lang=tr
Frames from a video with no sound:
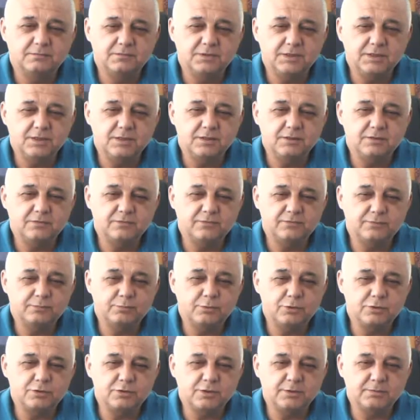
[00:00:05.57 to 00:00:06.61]
ve
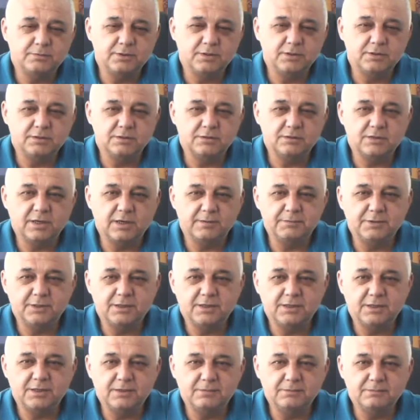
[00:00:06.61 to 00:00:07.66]
futbolcularımı
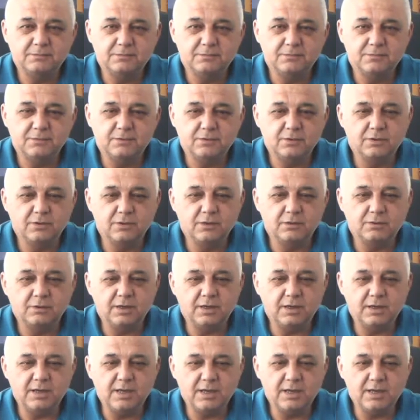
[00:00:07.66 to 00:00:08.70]
tebrik ederim.
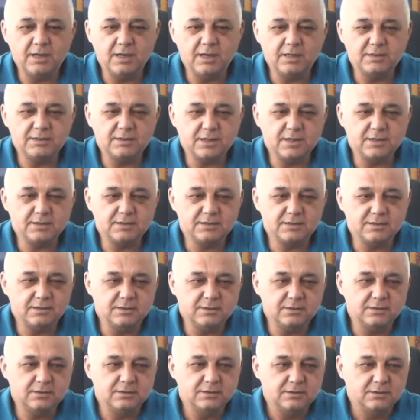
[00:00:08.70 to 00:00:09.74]
Esas
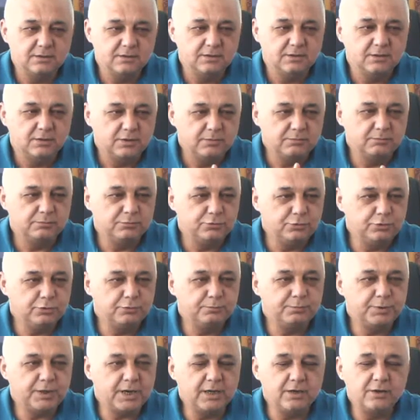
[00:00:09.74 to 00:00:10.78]

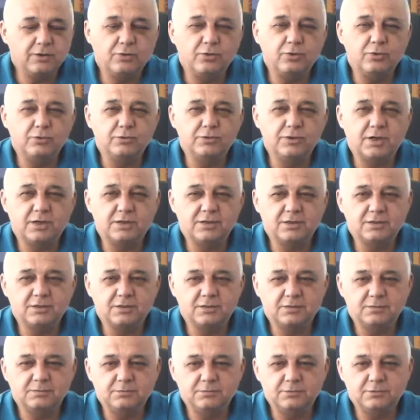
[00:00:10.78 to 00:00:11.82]
büyük pay
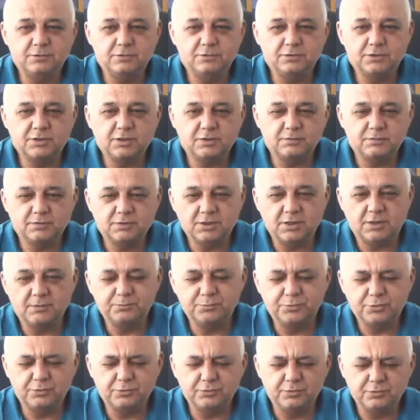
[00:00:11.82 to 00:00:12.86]
onlardadır bu
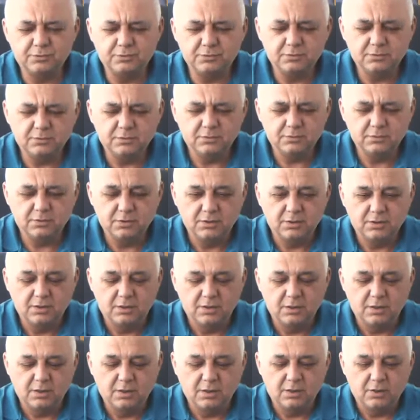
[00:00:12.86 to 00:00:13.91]
şampiyonluğum.
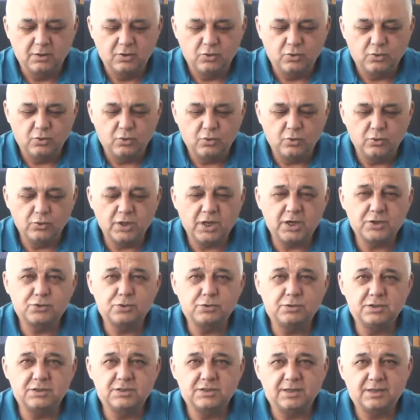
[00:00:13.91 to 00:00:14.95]
Onlar
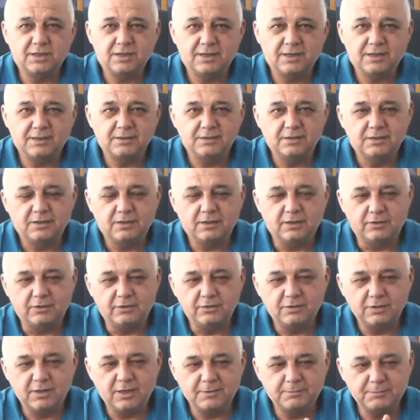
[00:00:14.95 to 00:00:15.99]
çok istediler.
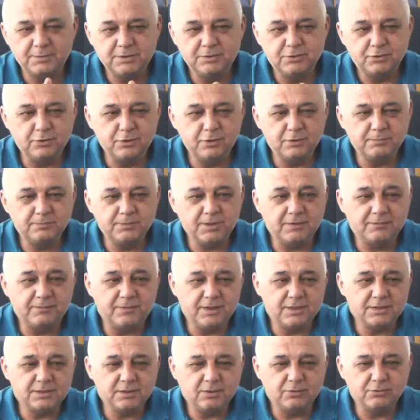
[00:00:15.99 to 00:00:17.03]
Onlar biz yönetimden
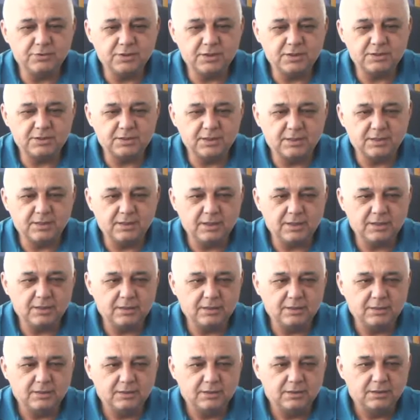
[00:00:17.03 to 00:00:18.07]
fazla onlar istediler.
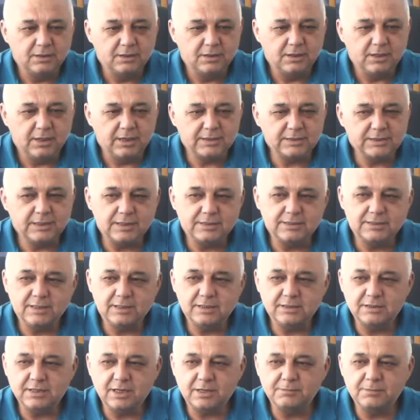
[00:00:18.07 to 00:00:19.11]
Hatta
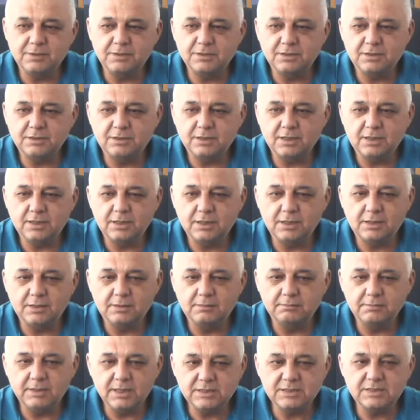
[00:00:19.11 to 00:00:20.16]
Senisel maçında
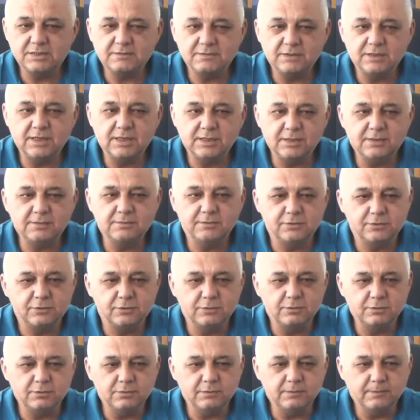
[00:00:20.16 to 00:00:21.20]
5-0 yendiğimiz
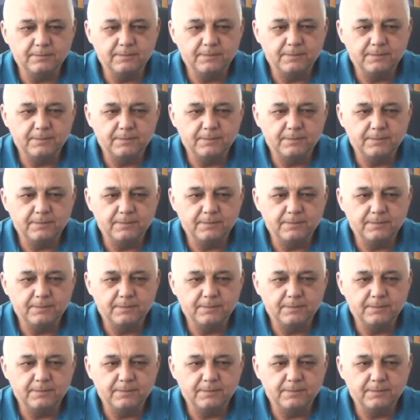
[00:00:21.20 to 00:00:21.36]
gün